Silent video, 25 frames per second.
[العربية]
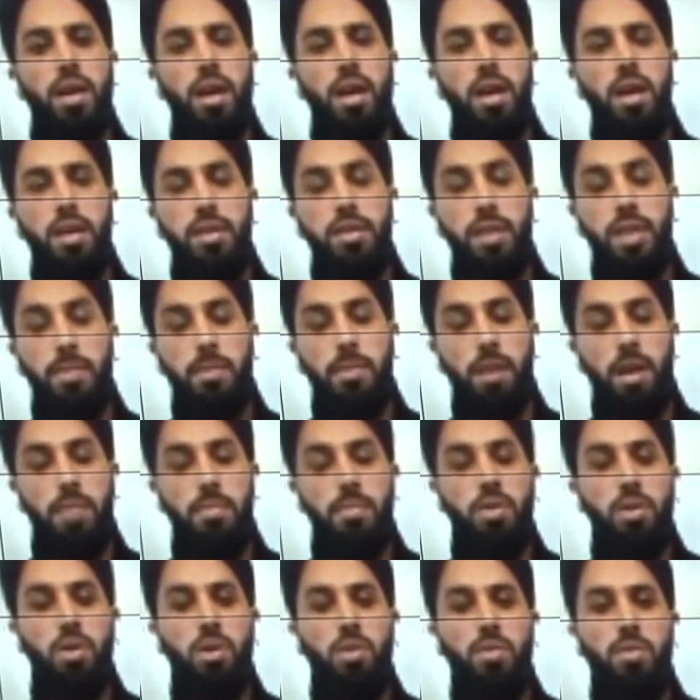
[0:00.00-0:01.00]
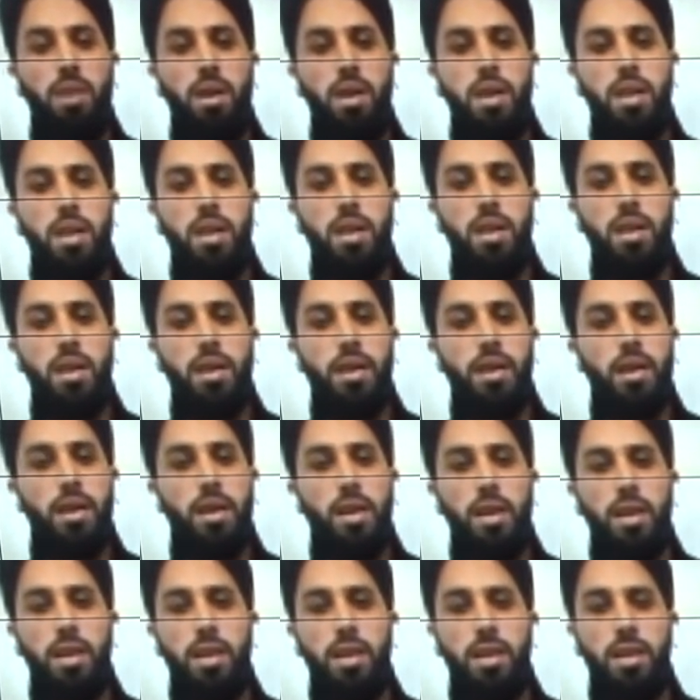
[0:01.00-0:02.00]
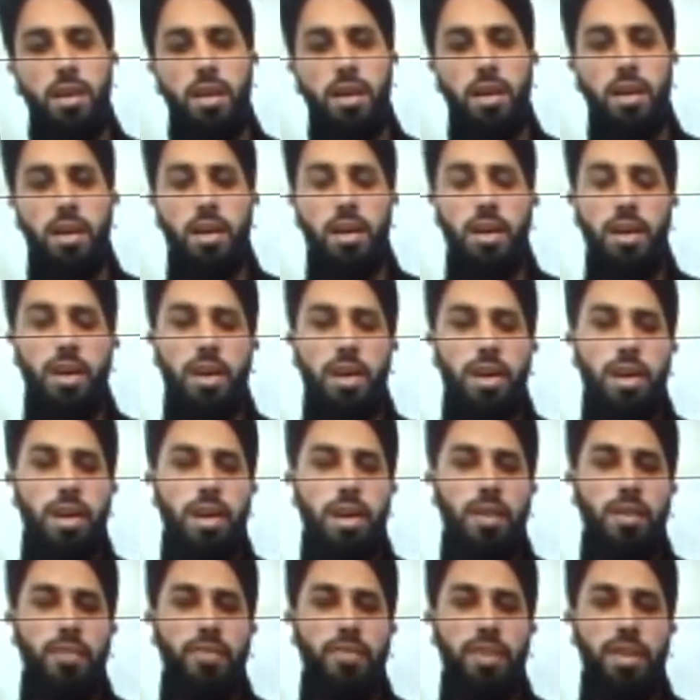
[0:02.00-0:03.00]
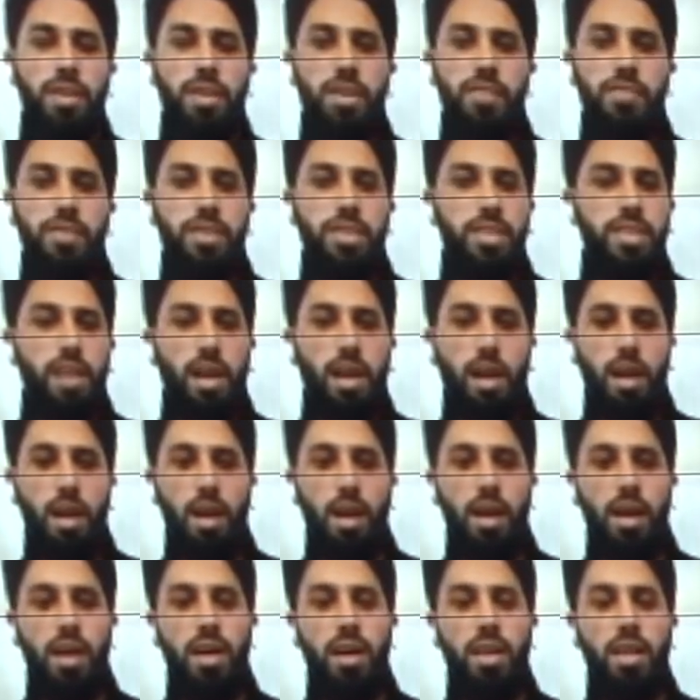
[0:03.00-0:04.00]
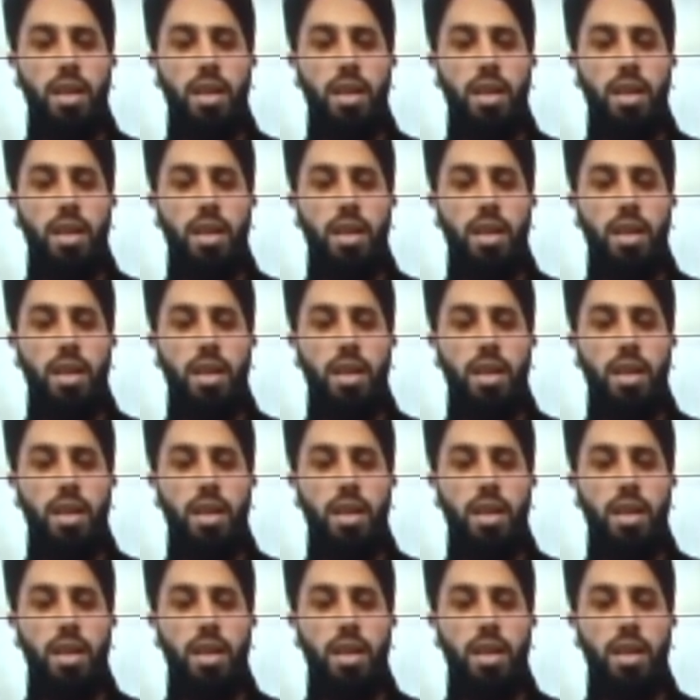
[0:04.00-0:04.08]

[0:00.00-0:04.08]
كان جمال بن عمر آه، في في صنعاء